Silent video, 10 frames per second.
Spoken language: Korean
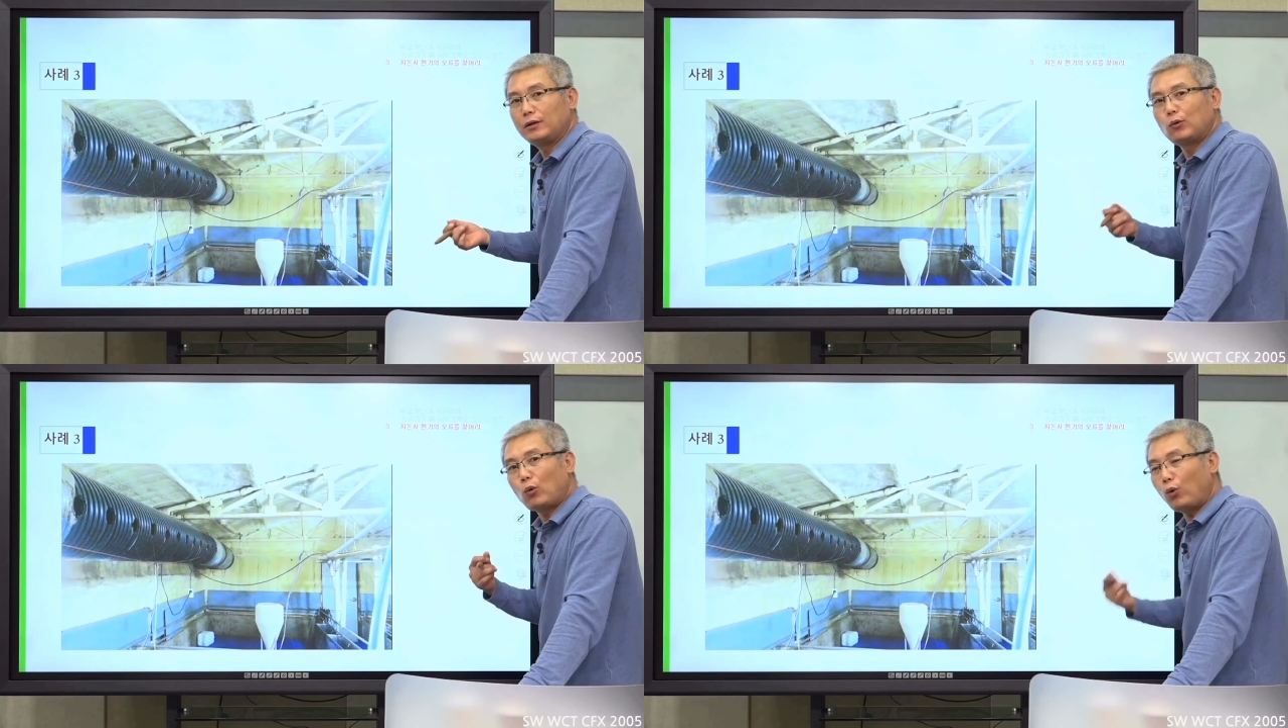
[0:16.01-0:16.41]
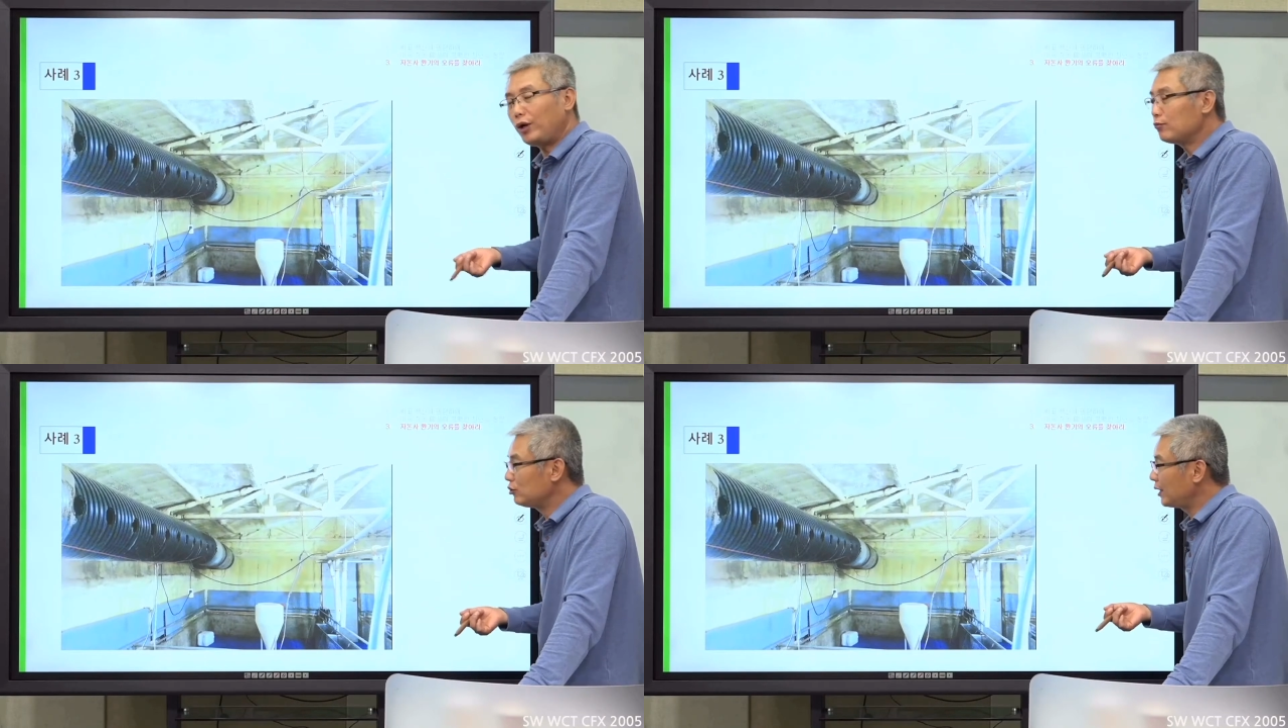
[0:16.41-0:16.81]

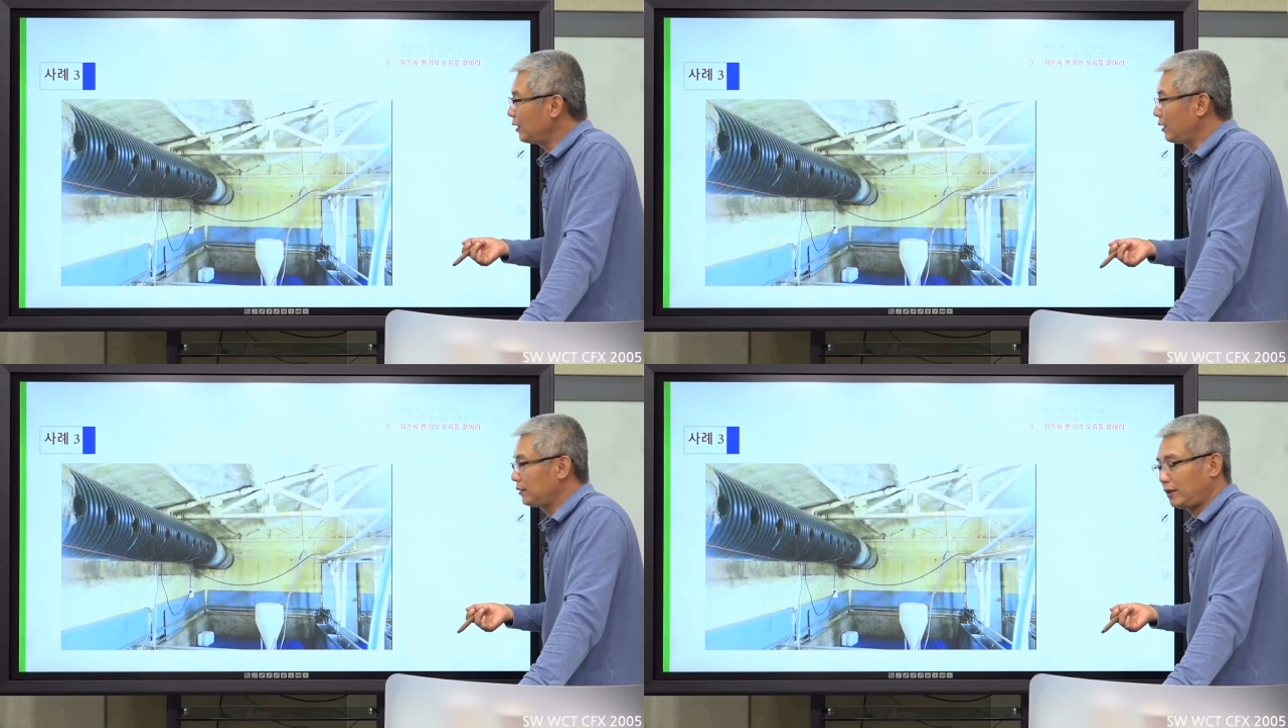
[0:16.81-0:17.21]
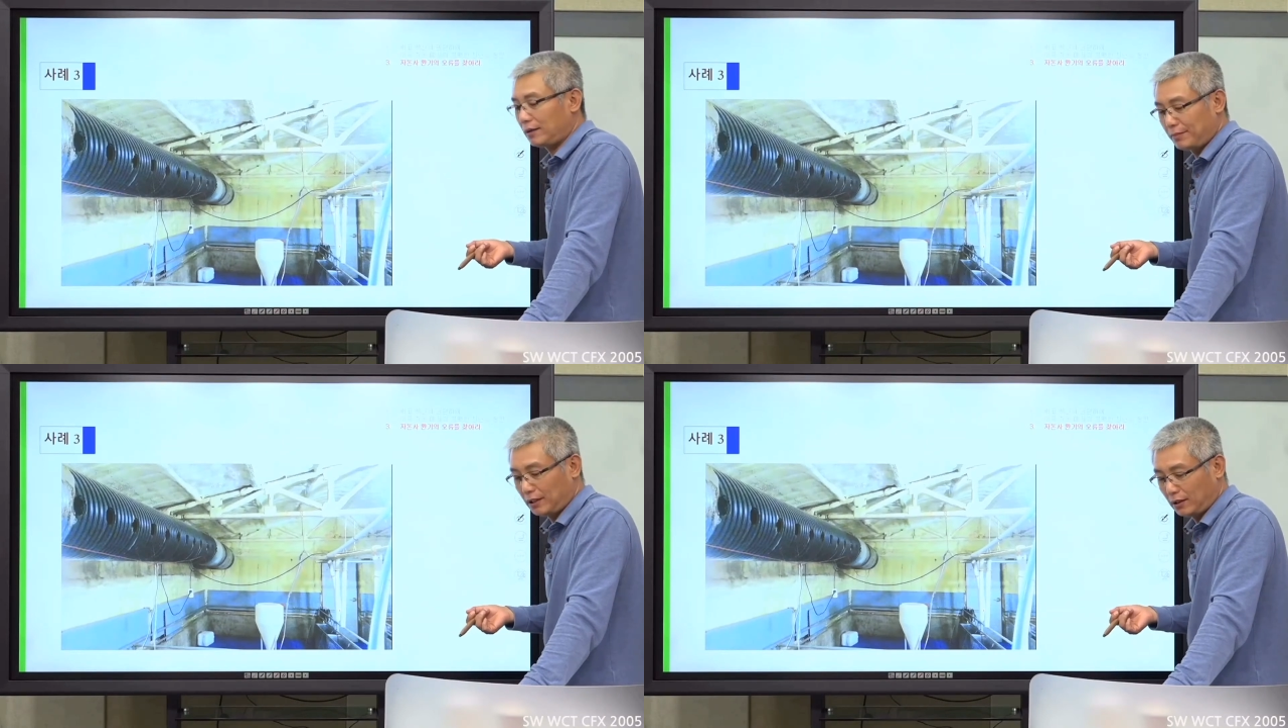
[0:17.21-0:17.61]
꼬리물기가
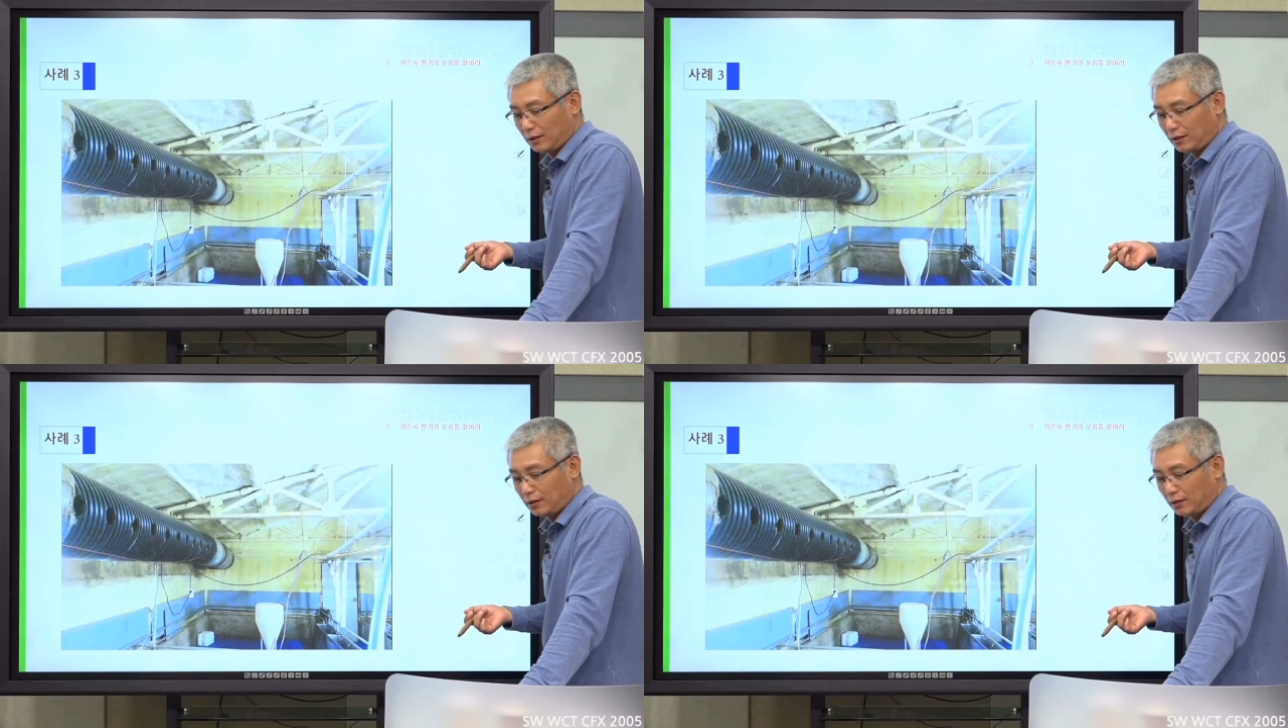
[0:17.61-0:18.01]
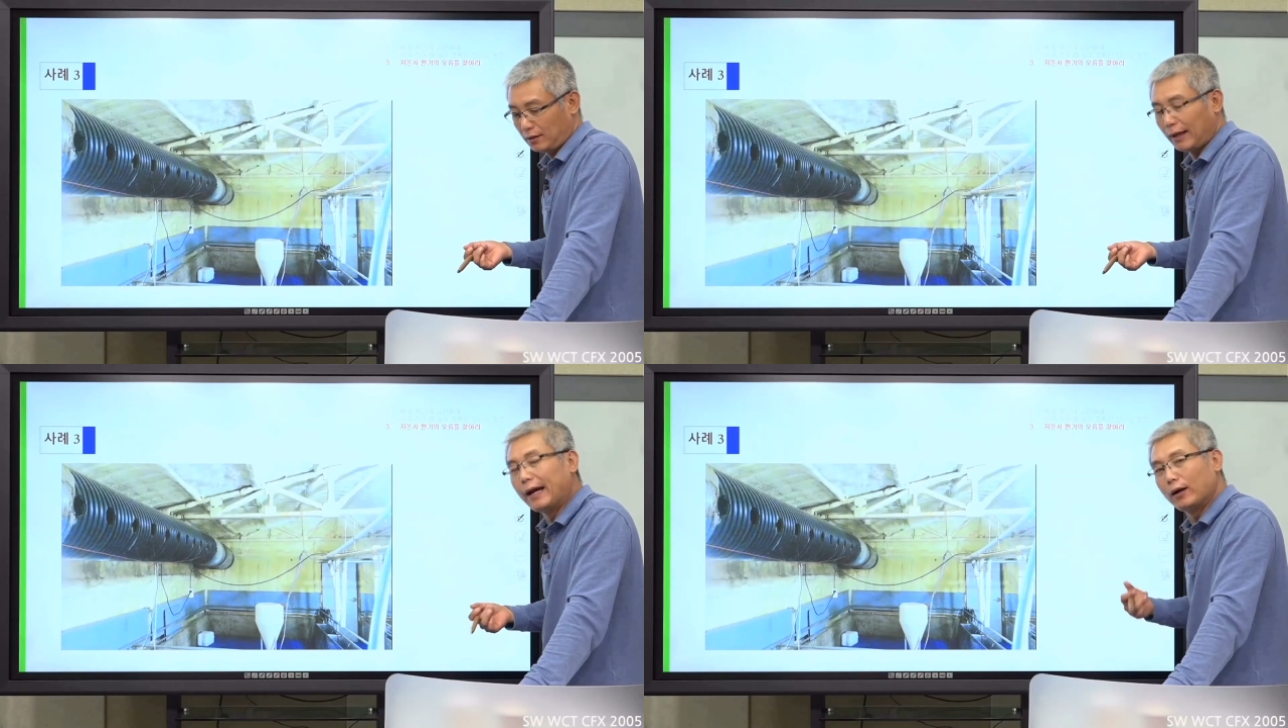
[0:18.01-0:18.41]
나타납니다.
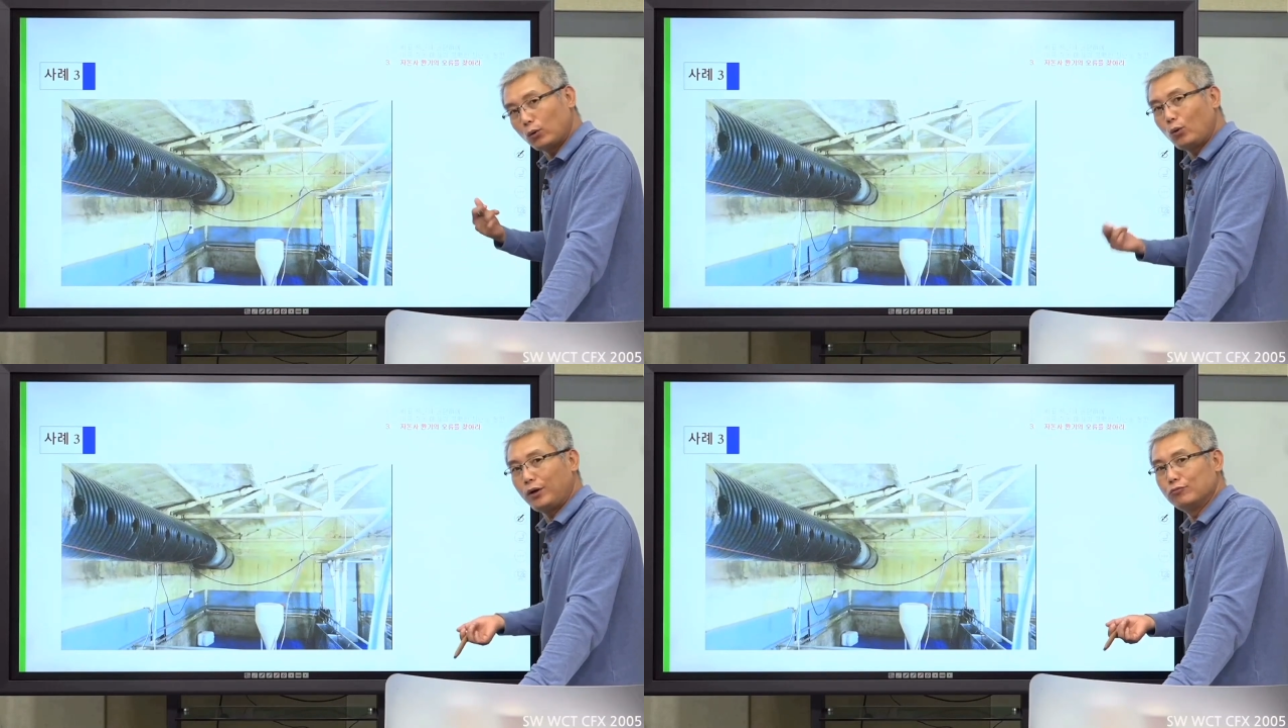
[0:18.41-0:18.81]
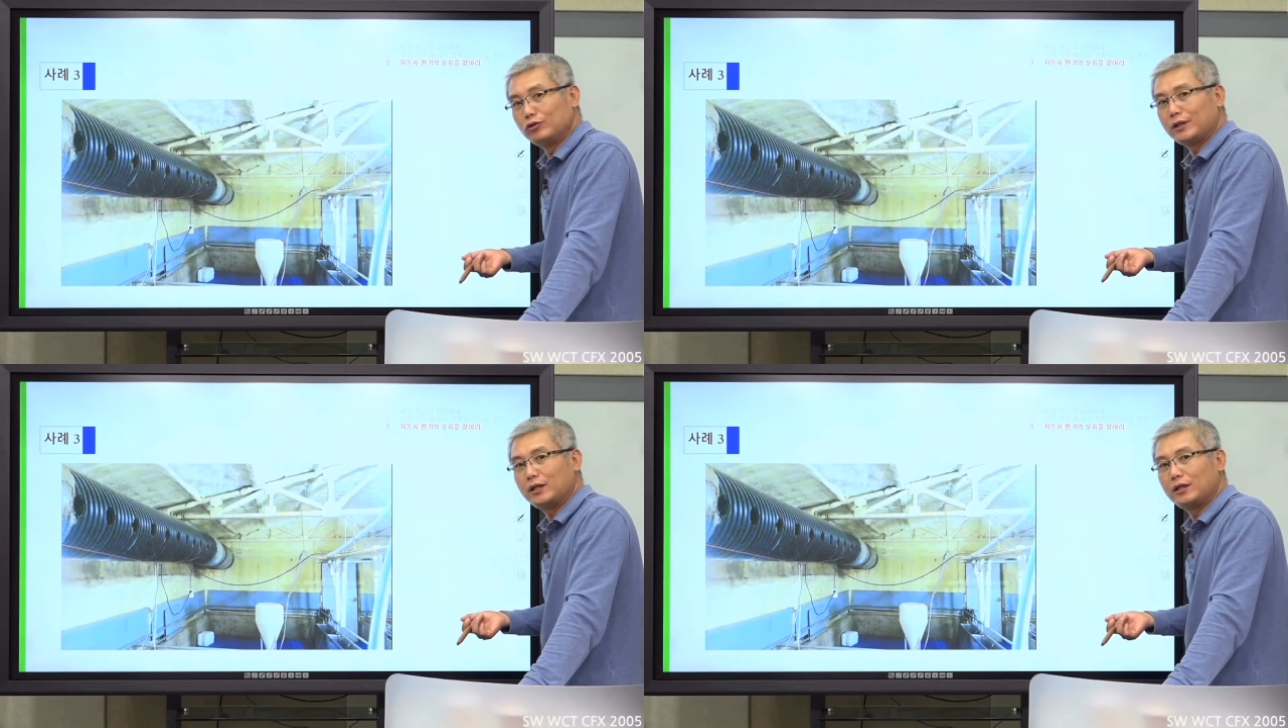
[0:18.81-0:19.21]
꼬리물기.